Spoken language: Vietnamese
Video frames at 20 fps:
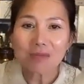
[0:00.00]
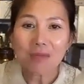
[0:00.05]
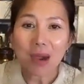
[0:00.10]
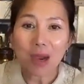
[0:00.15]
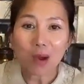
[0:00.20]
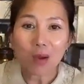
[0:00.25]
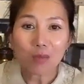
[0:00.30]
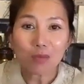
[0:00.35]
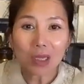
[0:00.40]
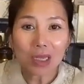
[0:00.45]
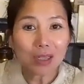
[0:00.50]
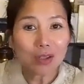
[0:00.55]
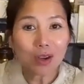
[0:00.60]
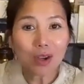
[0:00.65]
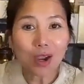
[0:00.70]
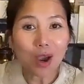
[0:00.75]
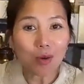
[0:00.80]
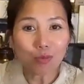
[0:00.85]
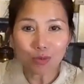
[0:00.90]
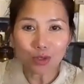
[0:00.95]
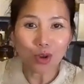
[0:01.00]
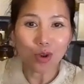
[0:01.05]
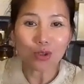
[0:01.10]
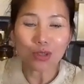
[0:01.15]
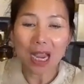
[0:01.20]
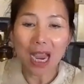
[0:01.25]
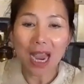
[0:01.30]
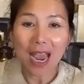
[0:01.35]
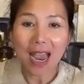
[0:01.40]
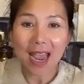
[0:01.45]
nhưng mà công ty nó không
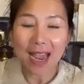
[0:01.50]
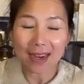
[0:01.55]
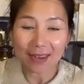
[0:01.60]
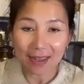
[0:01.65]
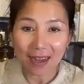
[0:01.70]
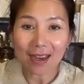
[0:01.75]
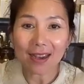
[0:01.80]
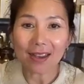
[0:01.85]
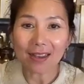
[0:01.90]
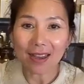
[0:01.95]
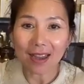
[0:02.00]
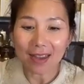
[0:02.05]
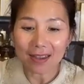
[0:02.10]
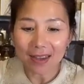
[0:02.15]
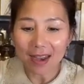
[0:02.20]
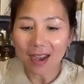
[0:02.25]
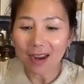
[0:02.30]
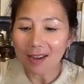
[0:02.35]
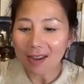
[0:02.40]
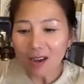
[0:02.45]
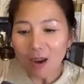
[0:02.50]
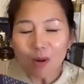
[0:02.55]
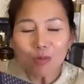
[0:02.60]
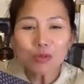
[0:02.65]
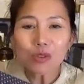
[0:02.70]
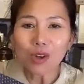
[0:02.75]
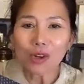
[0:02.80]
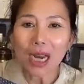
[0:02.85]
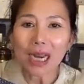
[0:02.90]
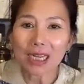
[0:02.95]
cho ra hàng nha cả nhà nha nó
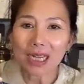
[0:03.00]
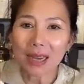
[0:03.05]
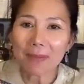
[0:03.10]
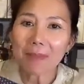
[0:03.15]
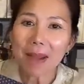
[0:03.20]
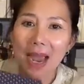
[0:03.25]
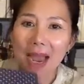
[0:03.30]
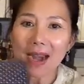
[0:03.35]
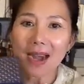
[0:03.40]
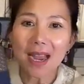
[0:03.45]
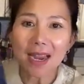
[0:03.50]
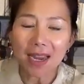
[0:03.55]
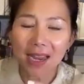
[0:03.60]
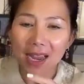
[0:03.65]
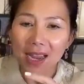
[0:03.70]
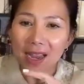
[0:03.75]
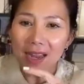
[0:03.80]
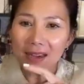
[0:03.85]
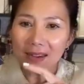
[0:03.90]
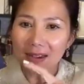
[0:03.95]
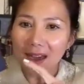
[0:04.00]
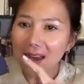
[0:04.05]
không cho đặt cái mã này